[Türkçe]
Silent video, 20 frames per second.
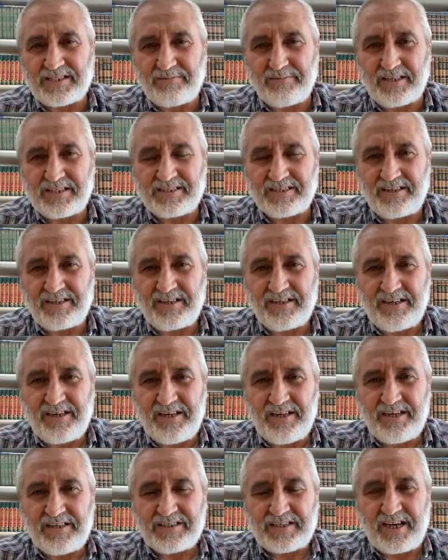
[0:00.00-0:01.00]
nasip etsin.
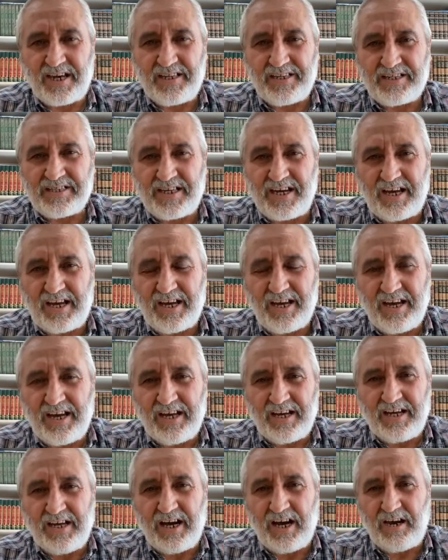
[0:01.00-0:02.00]
Sadece
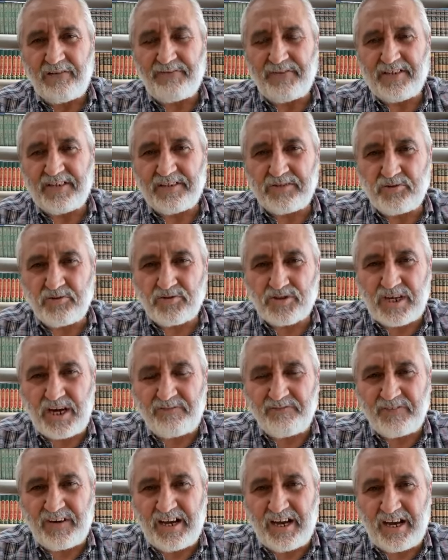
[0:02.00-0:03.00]
lafı
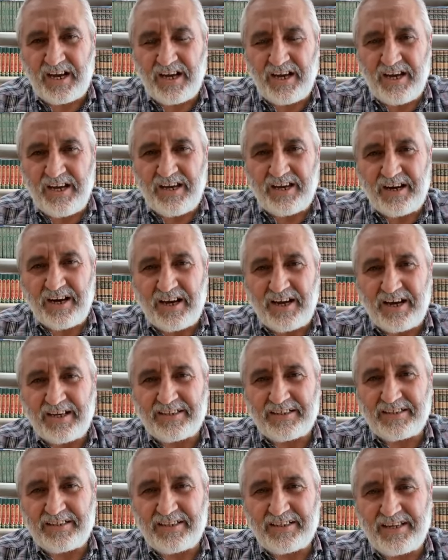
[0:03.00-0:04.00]
güzafla
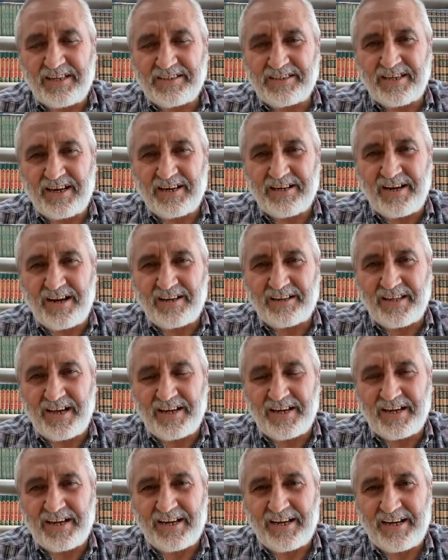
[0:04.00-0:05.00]
hayatını
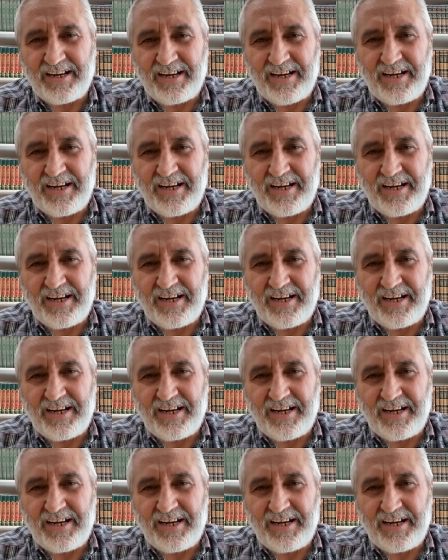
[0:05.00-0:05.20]
geçirenlerden,